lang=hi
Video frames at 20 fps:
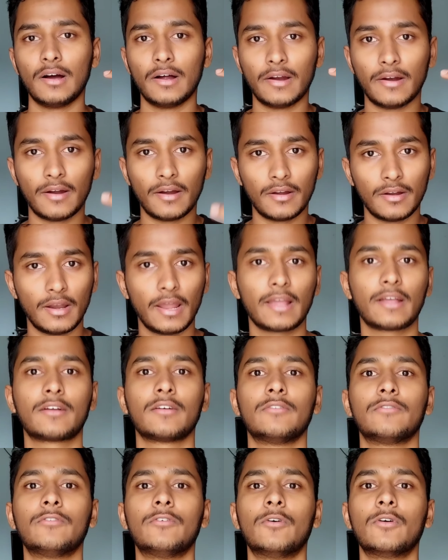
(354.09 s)
लाइक
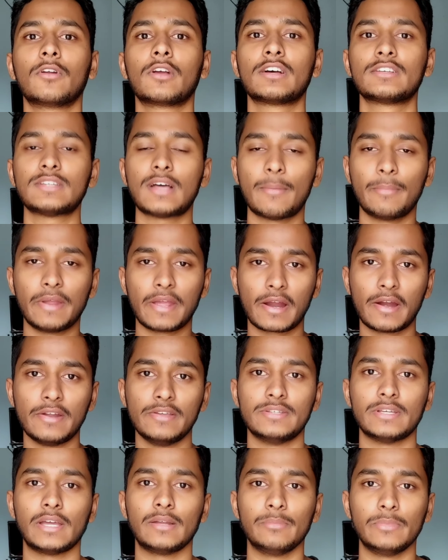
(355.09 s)
uh, like, फ़ोन का सामने का
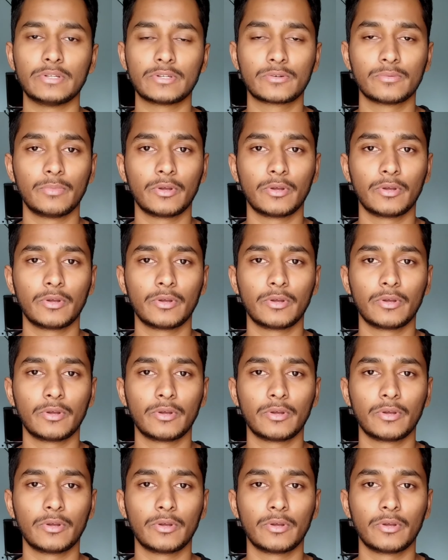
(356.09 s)
डिज़ाइन